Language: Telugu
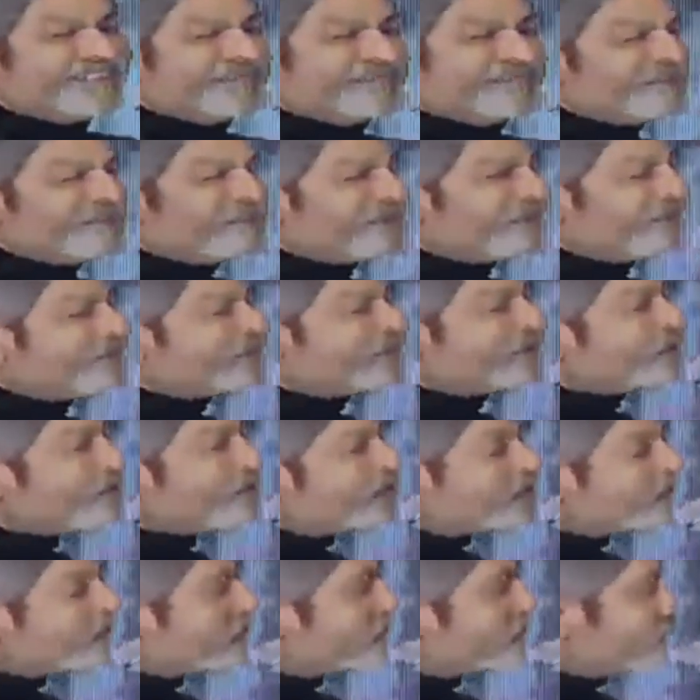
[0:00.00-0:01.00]
మేమందరం
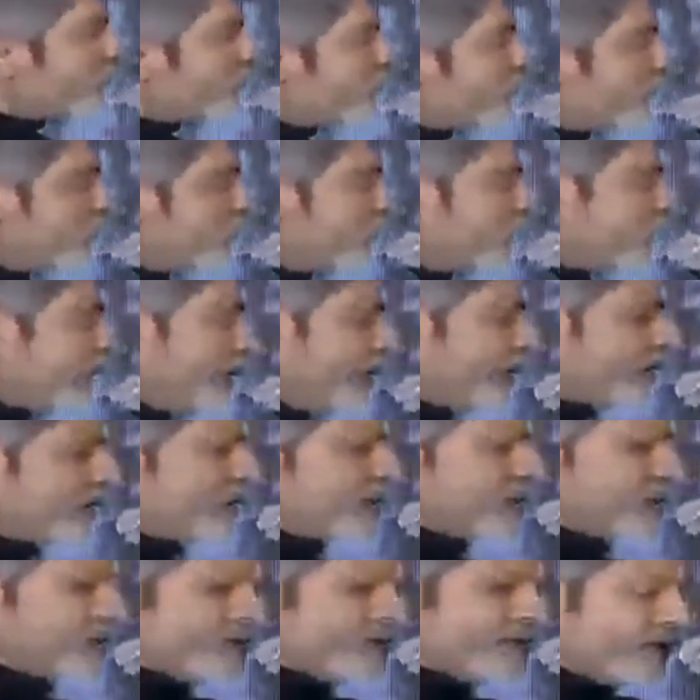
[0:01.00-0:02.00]
కూర్చున్నప్పుడు అంటే నేను
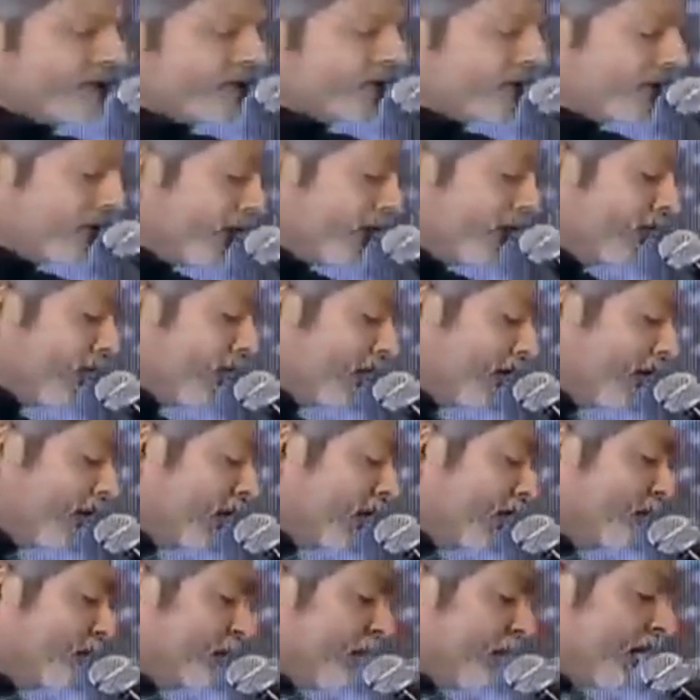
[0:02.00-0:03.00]
కాదండి నేను
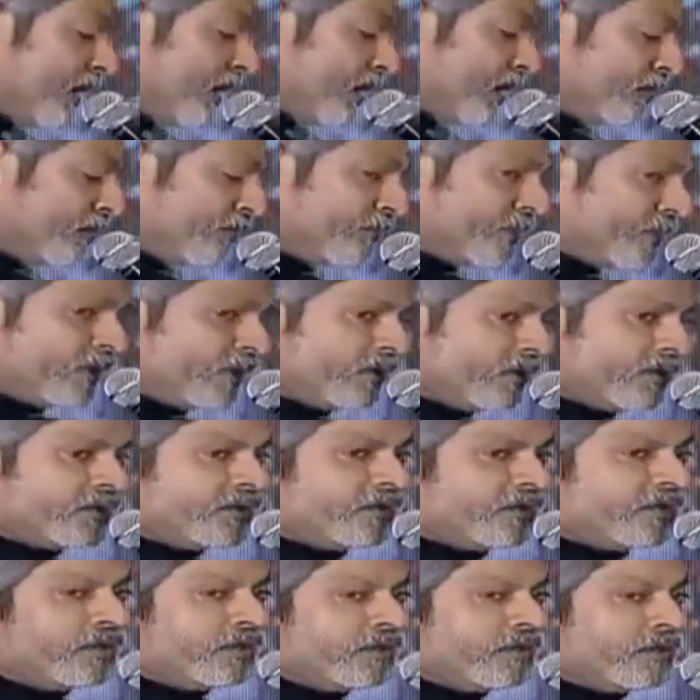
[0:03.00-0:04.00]
అనలేదు ఈ మాట బట్
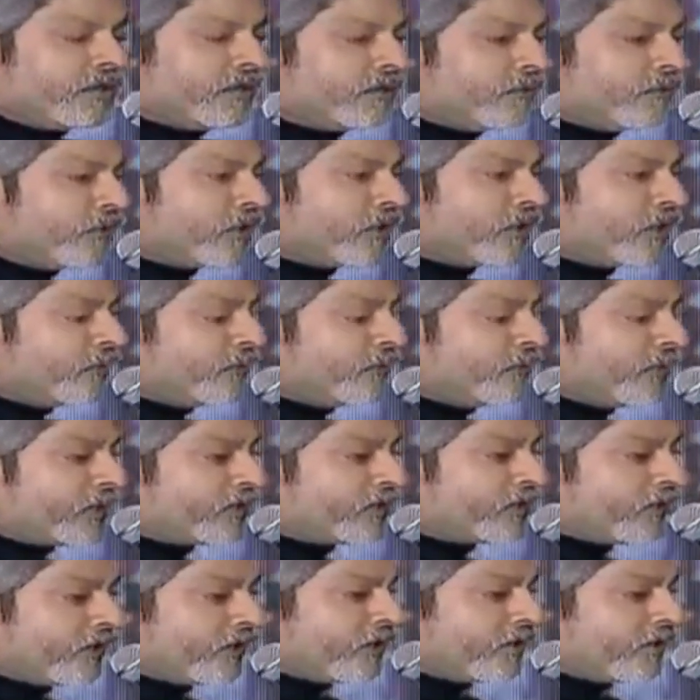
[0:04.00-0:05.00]
ఒకళ్ళు
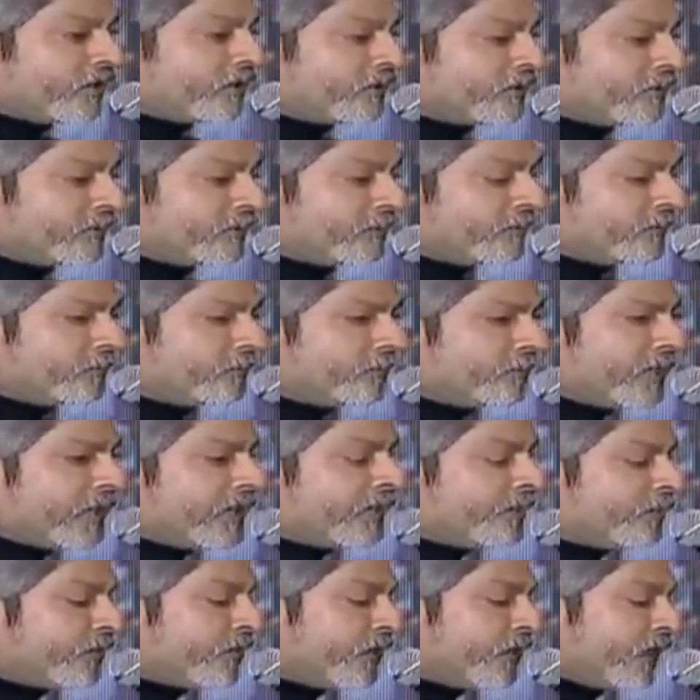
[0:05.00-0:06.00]
మాత్రం అన్నారు
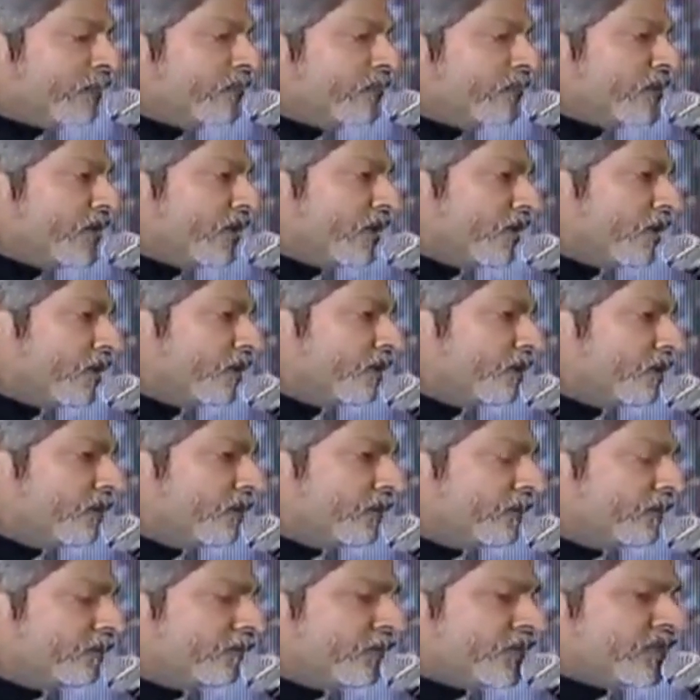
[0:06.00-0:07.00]
పాపం రామ్ చరణ్
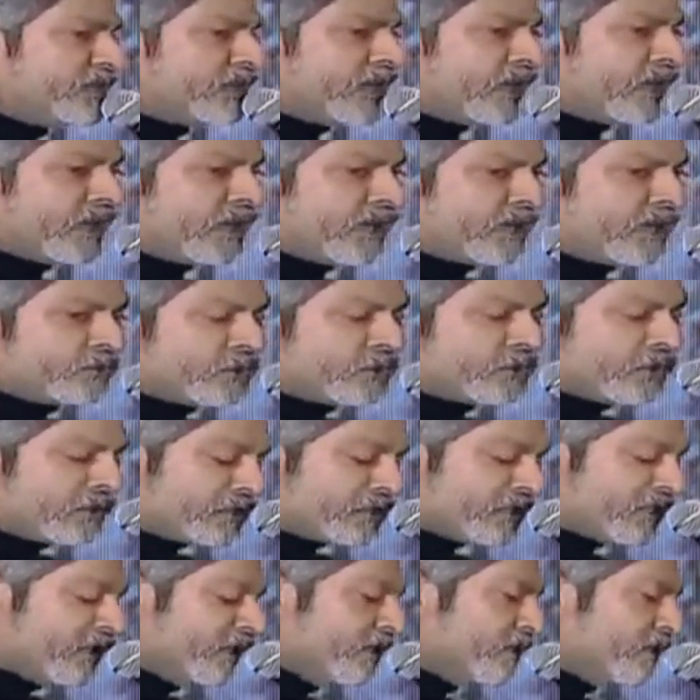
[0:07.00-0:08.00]
చాలా
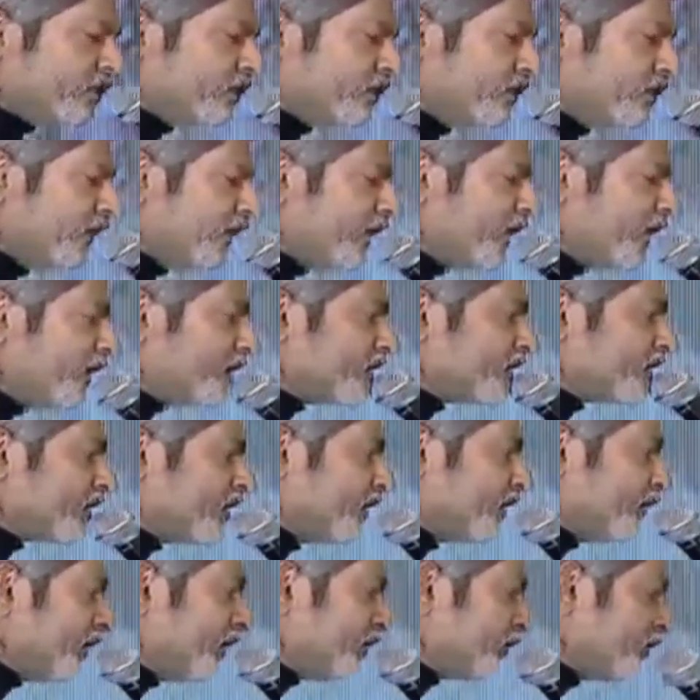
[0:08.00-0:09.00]
కాస్ట్లీ జూనియర్
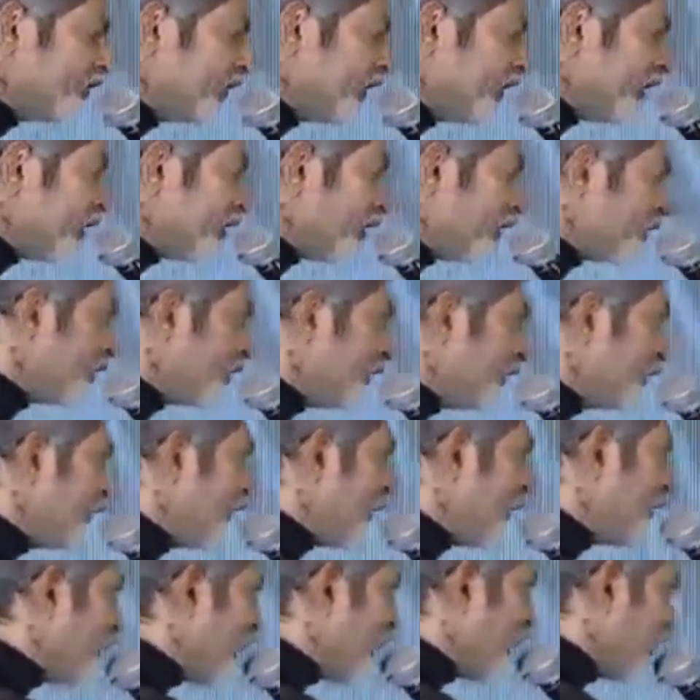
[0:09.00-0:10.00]
ఆర్టిస్టులను పెట్టుకున్నారు
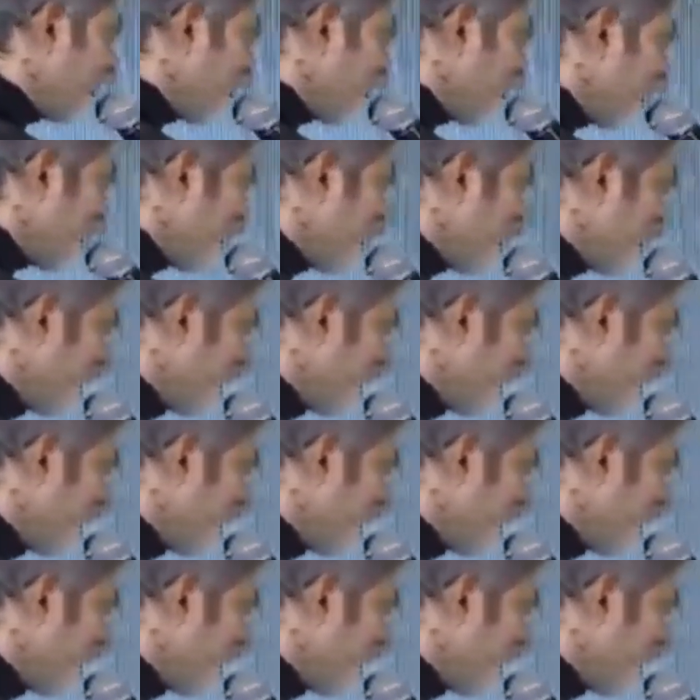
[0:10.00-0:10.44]
మనందరినీ